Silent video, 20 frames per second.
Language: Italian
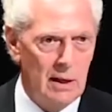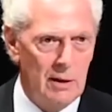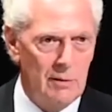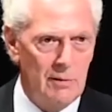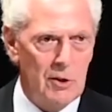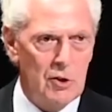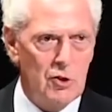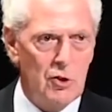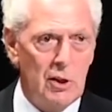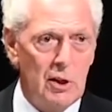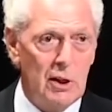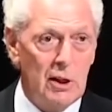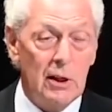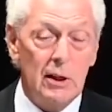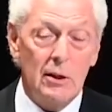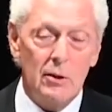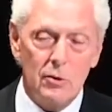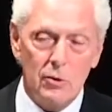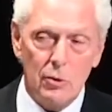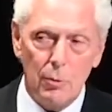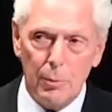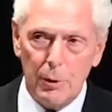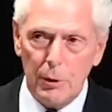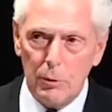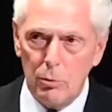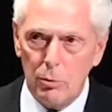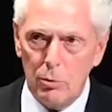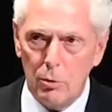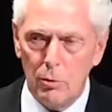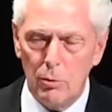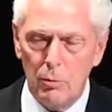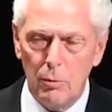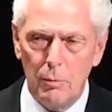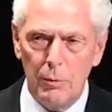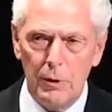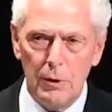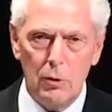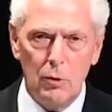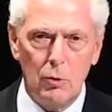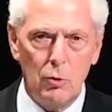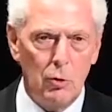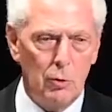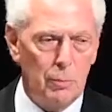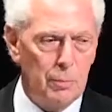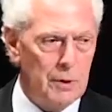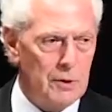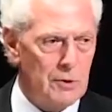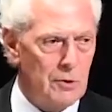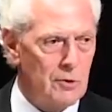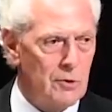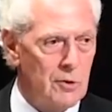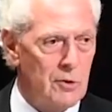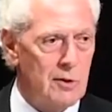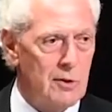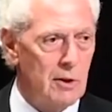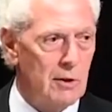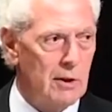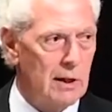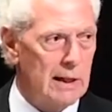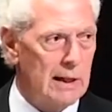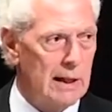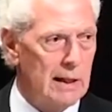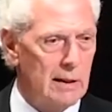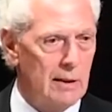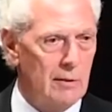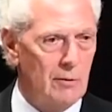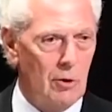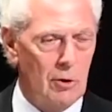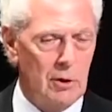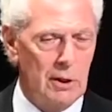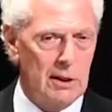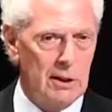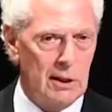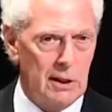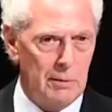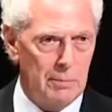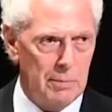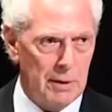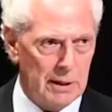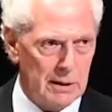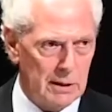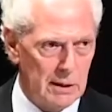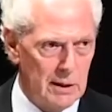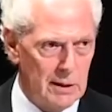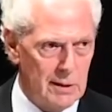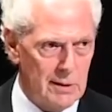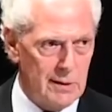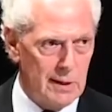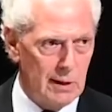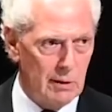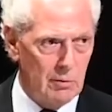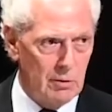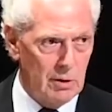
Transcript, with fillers: vicini, soprattutto in un momento in cui io penso ci sia una grande voglia di ripartenza,